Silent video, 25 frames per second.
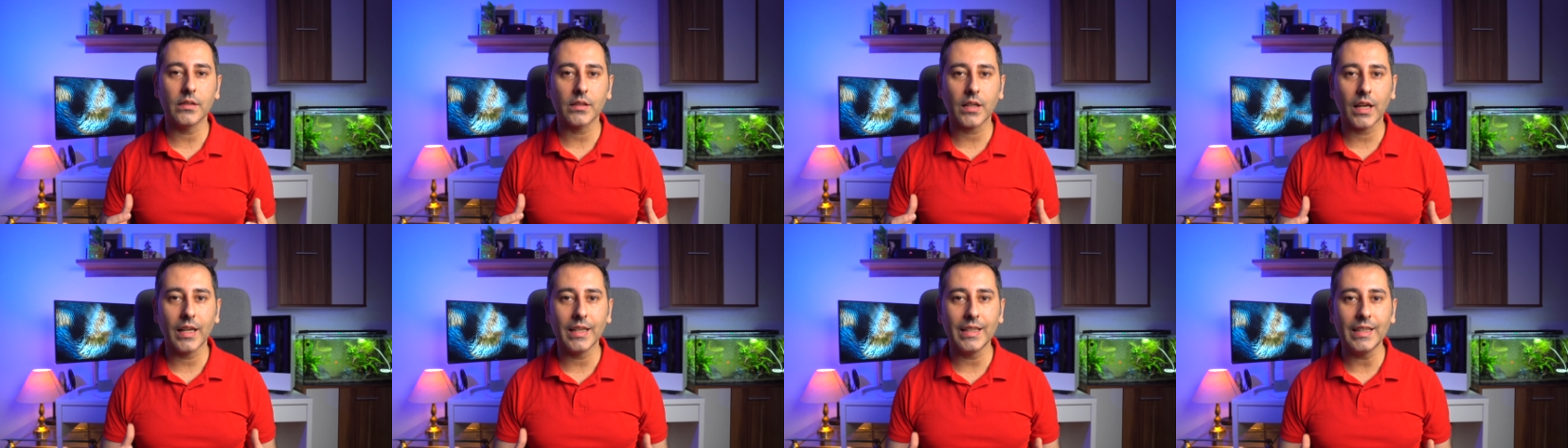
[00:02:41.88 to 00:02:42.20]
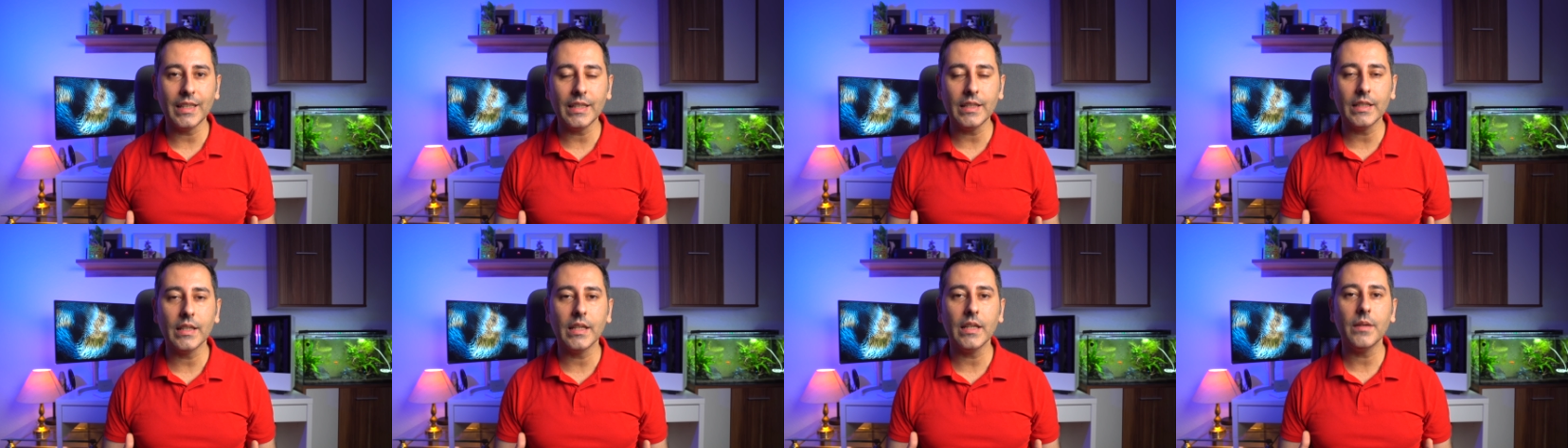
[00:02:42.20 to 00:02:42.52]

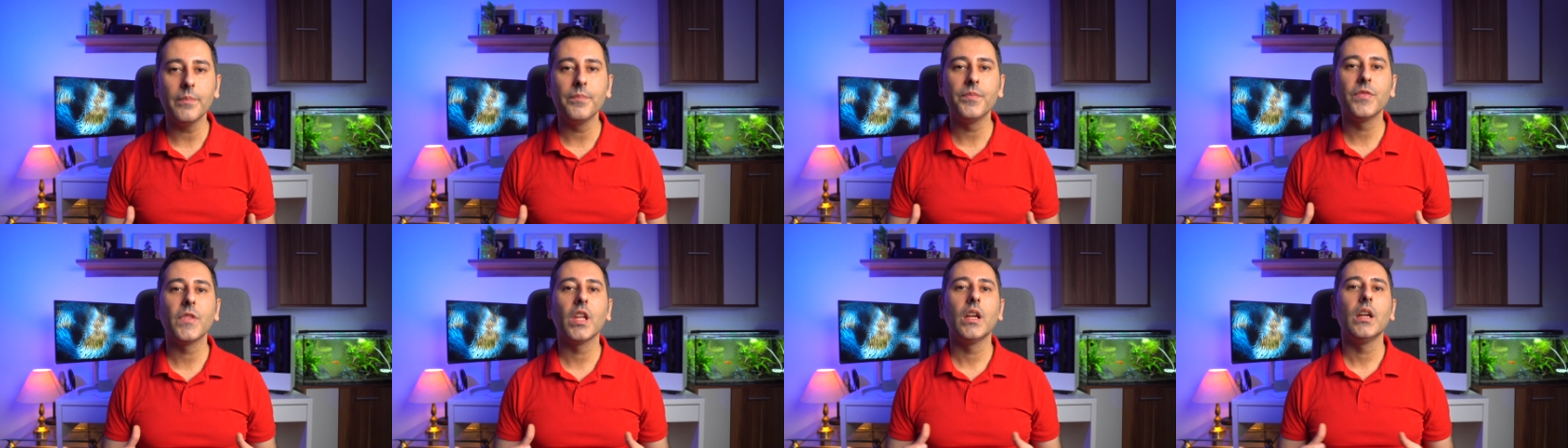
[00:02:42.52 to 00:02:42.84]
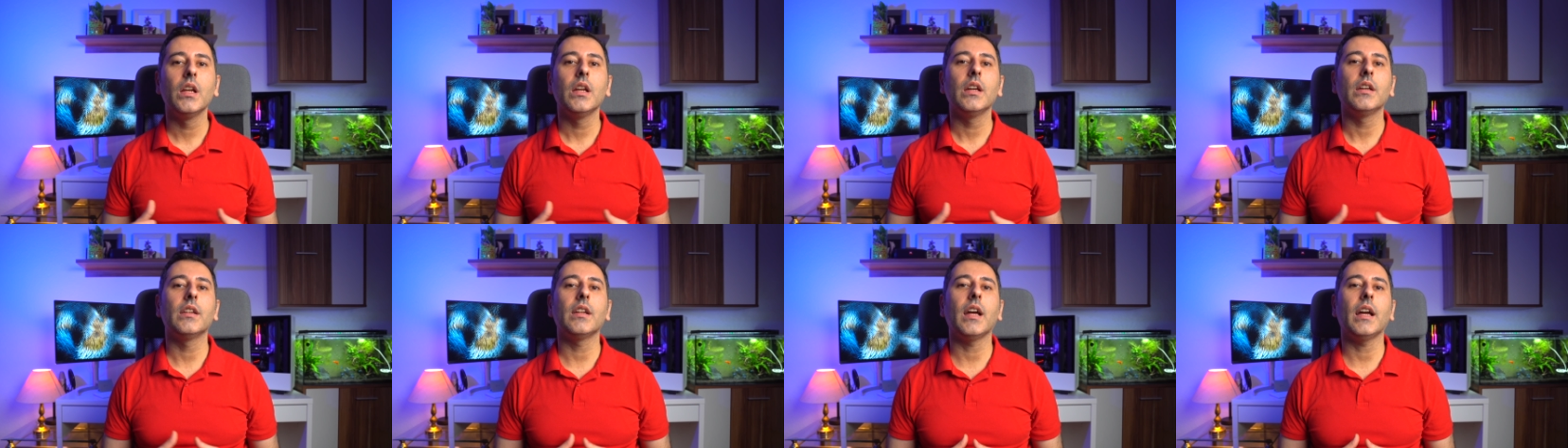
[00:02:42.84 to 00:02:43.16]
قليله
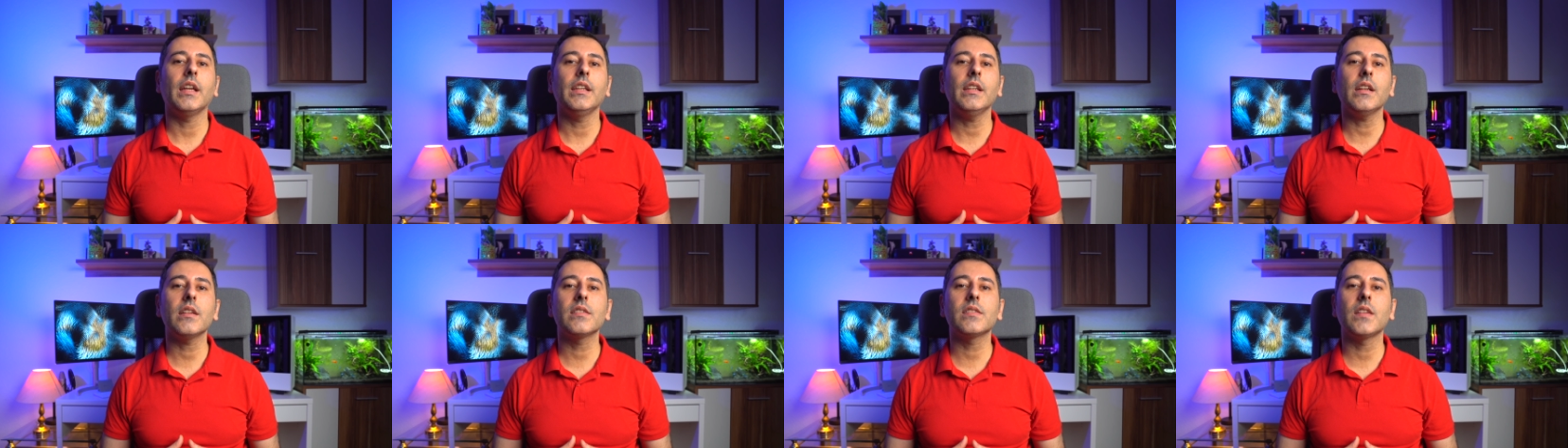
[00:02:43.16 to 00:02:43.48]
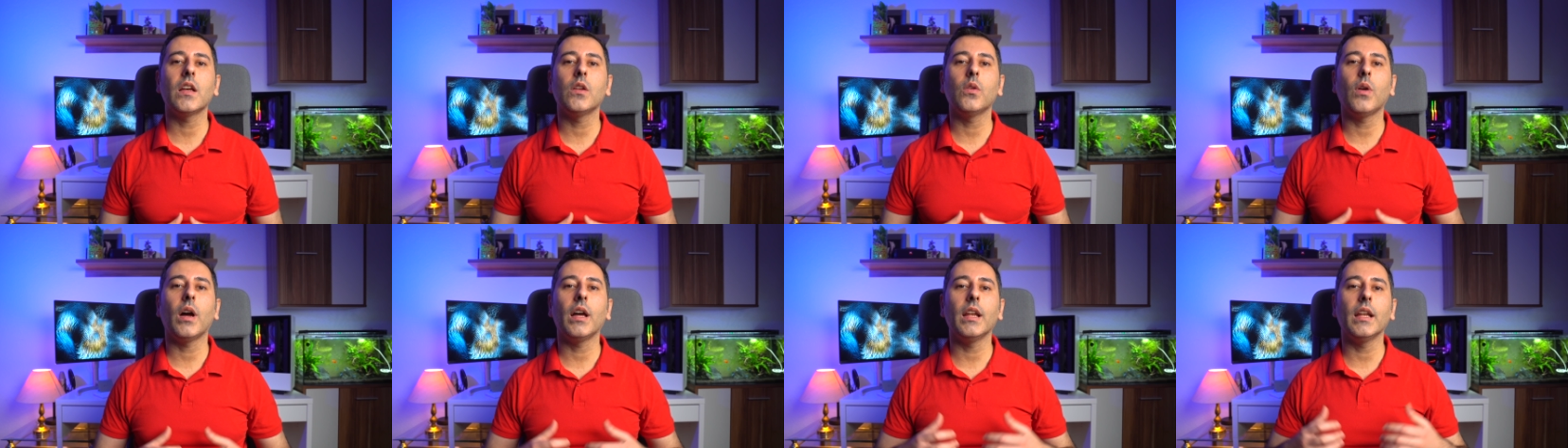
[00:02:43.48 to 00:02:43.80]
راح
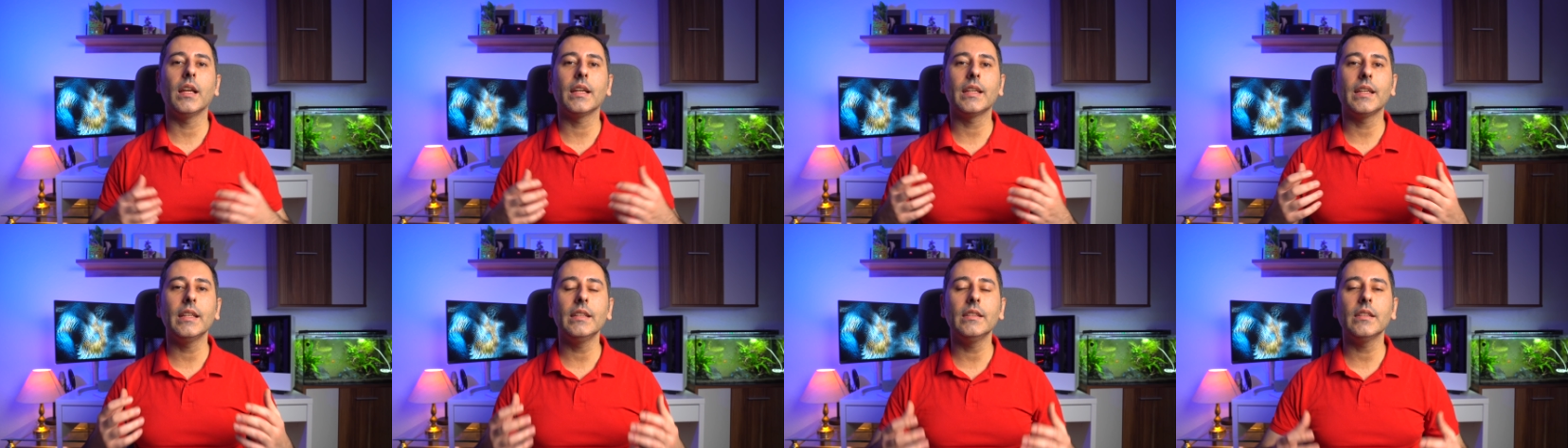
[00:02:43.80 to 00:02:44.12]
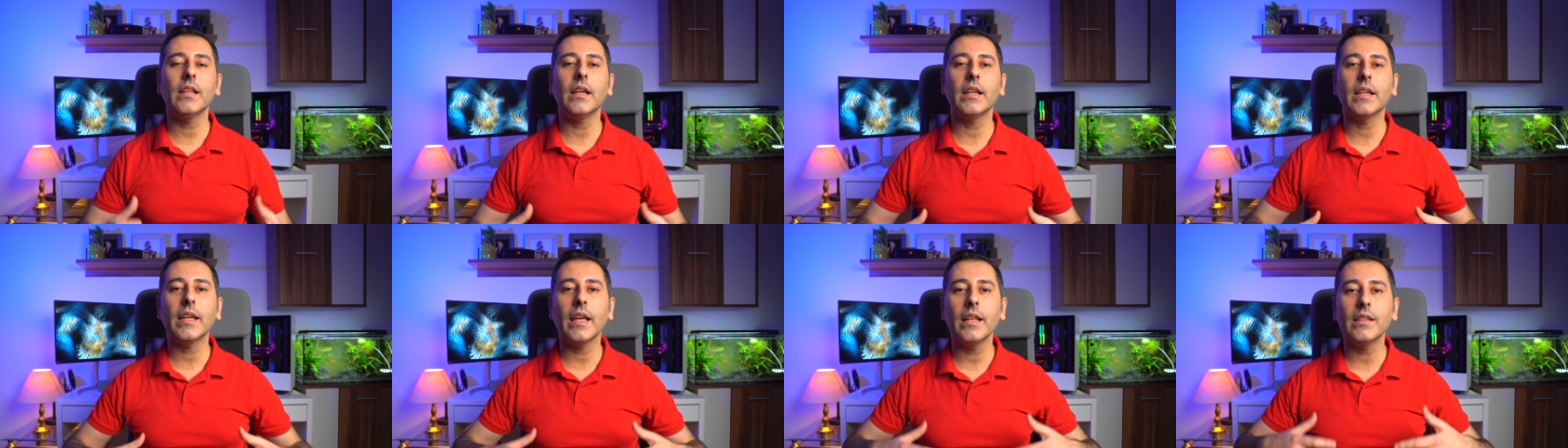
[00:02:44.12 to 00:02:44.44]
يحصلوا على
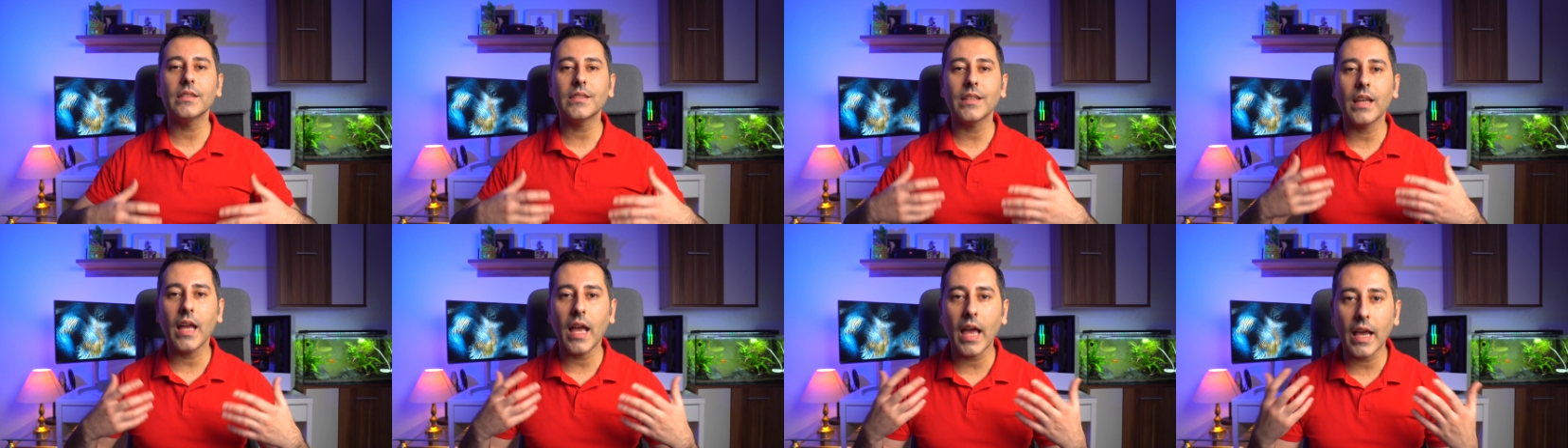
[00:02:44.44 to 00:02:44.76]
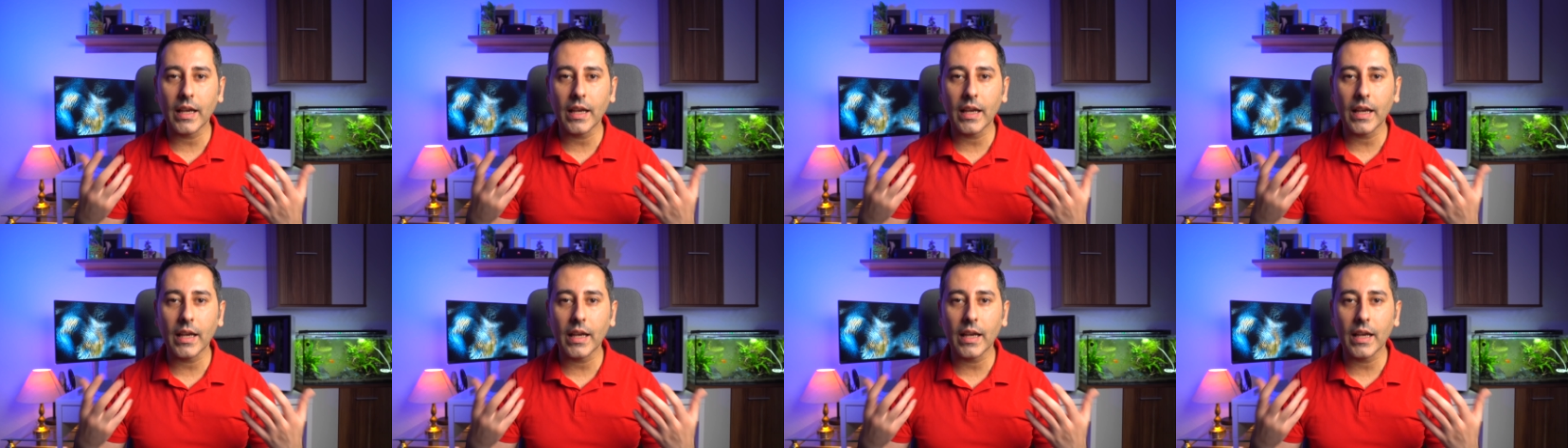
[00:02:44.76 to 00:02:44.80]
كنداجلت